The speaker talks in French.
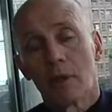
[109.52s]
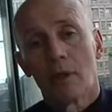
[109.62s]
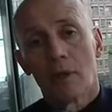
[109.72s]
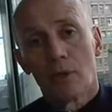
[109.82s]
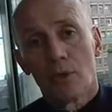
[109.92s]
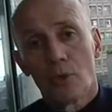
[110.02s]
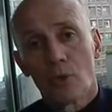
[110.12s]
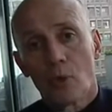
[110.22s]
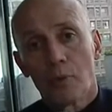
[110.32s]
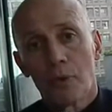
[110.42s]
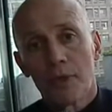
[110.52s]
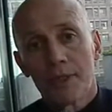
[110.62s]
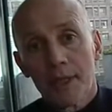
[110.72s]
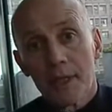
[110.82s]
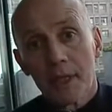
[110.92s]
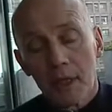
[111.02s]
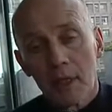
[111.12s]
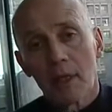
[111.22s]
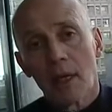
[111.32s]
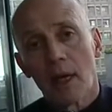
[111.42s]
Euh, donc on peut les
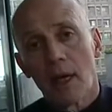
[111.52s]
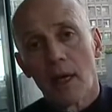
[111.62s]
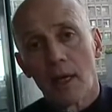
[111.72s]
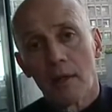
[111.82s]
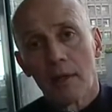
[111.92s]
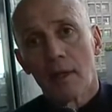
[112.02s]
aider à